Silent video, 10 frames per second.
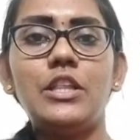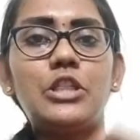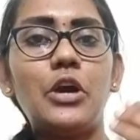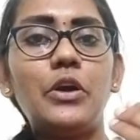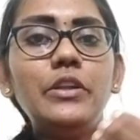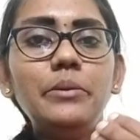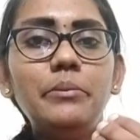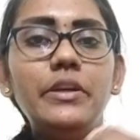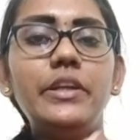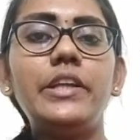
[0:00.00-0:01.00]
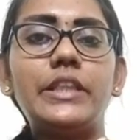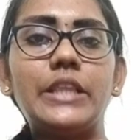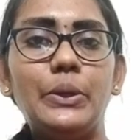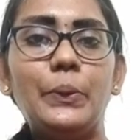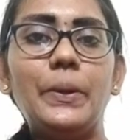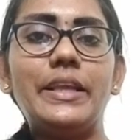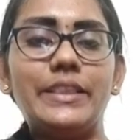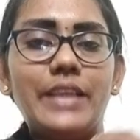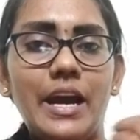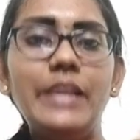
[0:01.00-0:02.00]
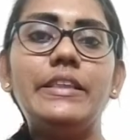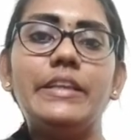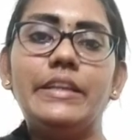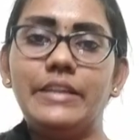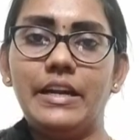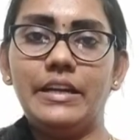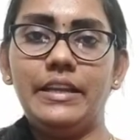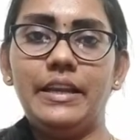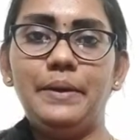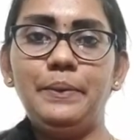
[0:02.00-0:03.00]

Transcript: தகுதி மிகுந்த தன்னுடைய தாய் திருநாட்டினை